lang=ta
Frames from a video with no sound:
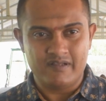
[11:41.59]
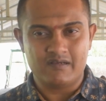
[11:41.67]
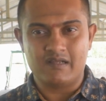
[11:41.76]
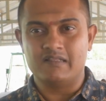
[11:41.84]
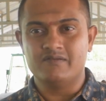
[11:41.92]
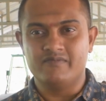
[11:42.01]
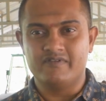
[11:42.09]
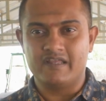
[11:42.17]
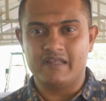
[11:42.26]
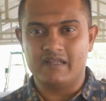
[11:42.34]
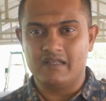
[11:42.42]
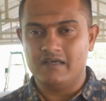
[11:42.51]
வேறு கலந்து
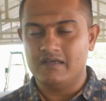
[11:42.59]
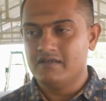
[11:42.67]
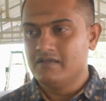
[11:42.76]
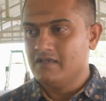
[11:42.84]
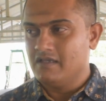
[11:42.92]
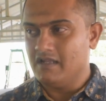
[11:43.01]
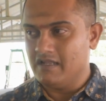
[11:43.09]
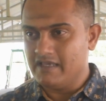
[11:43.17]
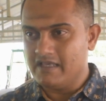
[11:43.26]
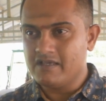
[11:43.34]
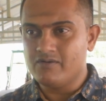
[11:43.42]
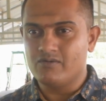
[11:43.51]
விற்கிறீங்களா இல்லை
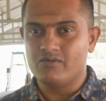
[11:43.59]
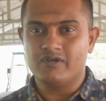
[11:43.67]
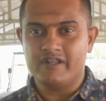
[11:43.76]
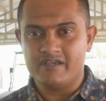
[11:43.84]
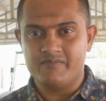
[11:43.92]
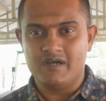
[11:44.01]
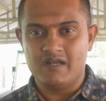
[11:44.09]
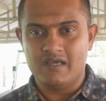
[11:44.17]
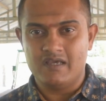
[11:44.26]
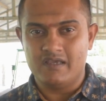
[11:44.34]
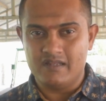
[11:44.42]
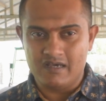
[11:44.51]
எங்கே கொடுக்குறீங்க பாலை
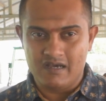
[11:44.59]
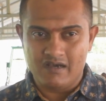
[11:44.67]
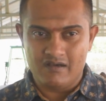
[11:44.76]
இல்லை